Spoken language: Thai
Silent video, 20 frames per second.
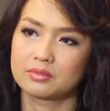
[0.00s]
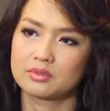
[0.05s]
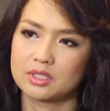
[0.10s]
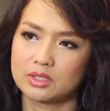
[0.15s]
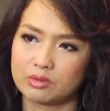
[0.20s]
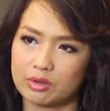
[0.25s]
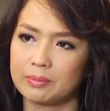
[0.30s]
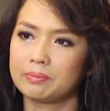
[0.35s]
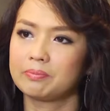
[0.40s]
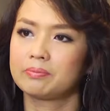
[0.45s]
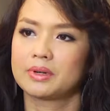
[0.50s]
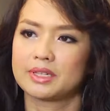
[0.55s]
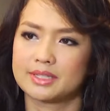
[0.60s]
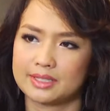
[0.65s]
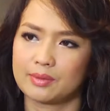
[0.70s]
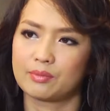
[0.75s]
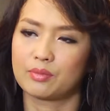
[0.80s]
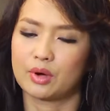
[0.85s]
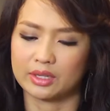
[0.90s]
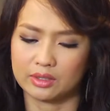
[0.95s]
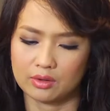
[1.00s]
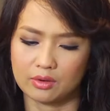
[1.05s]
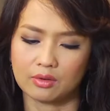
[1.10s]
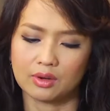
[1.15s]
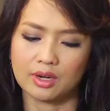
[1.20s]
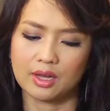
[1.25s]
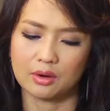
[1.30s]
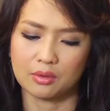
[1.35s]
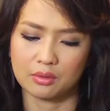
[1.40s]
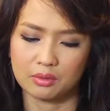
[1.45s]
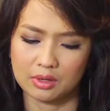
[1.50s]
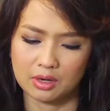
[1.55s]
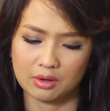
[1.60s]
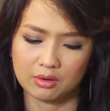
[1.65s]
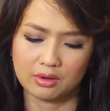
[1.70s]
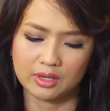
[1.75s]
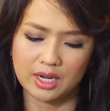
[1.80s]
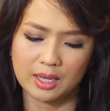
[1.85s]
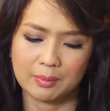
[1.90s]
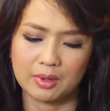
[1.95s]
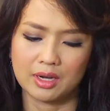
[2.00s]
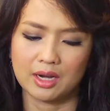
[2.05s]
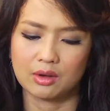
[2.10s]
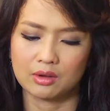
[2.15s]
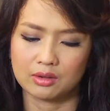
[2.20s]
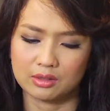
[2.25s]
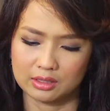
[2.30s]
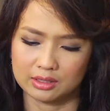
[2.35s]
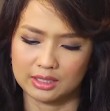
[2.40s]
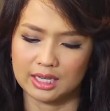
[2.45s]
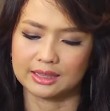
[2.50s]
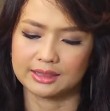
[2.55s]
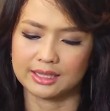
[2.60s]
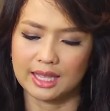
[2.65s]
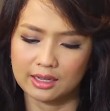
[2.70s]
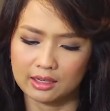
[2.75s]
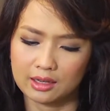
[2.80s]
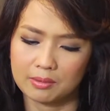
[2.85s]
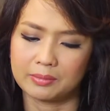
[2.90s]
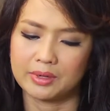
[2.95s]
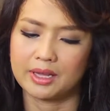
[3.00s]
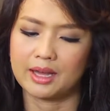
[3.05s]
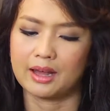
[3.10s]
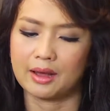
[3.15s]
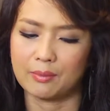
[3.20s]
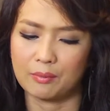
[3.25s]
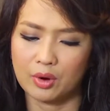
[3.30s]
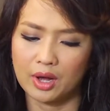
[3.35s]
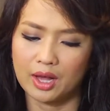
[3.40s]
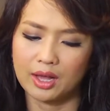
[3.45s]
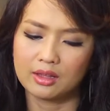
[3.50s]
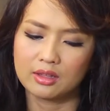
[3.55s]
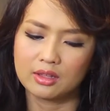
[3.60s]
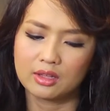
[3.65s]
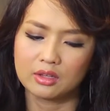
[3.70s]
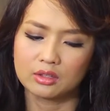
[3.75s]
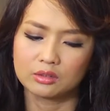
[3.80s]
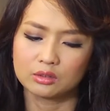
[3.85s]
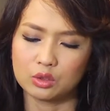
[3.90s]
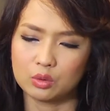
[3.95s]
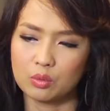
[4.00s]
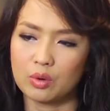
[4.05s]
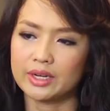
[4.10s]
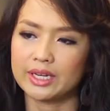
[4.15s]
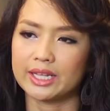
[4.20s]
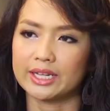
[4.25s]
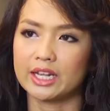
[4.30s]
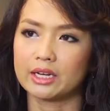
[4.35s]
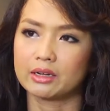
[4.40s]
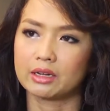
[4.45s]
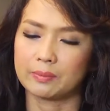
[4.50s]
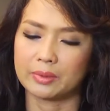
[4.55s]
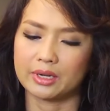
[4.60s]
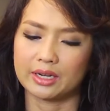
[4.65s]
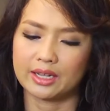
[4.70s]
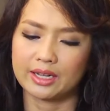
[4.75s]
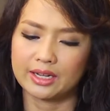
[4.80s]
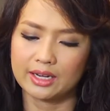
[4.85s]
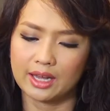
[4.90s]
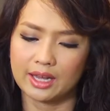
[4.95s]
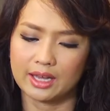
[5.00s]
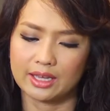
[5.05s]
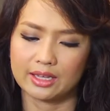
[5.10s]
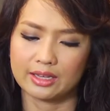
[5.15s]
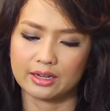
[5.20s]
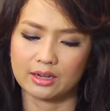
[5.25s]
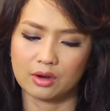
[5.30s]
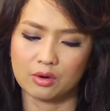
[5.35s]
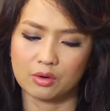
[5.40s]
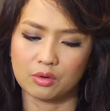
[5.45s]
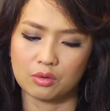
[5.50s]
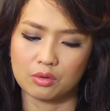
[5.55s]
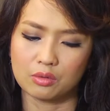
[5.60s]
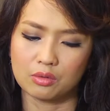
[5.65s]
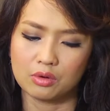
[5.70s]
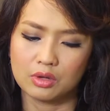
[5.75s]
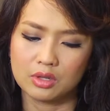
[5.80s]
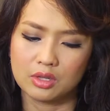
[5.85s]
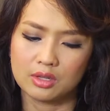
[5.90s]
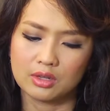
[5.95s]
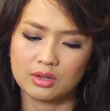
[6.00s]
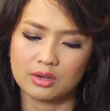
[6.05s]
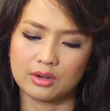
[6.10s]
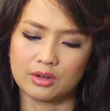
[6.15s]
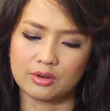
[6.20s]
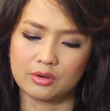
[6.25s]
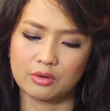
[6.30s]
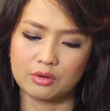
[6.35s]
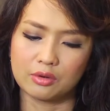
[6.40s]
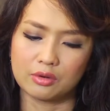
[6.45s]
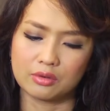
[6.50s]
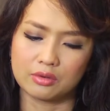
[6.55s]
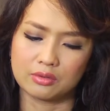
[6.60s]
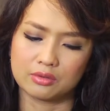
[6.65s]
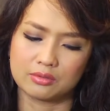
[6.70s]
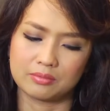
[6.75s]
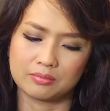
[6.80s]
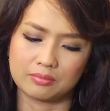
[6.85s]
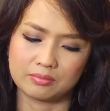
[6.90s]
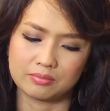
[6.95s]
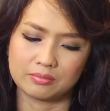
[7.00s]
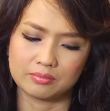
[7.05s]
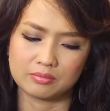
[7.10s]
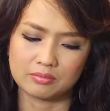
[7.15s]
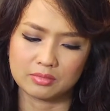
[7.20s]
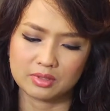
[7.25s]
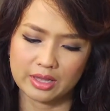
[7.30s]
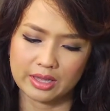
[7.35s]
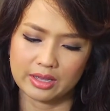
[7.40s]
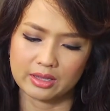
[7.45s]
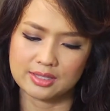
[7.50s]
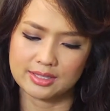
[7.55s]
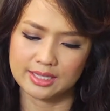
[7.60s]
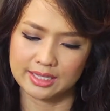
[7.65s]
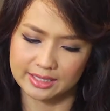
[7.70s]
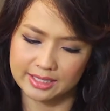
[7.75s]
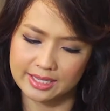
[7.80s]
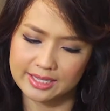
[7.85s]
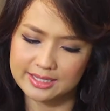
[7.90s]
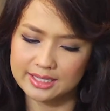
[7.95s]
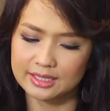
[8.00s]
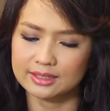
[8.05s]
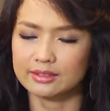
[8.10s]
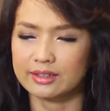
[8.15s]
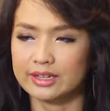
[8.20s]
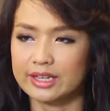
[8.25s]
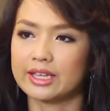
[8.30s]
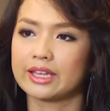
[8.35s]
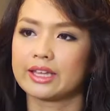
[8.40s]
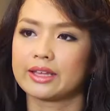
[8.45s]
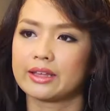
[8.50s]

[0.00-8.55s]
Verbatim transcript: ชีวิตประจำวันของเราแล้วก็ทำให้เราเกิดการตั้งคำถามว่าทุกวันนี้เนี่ยในประเทศไทยเราเราสิทธิสตรี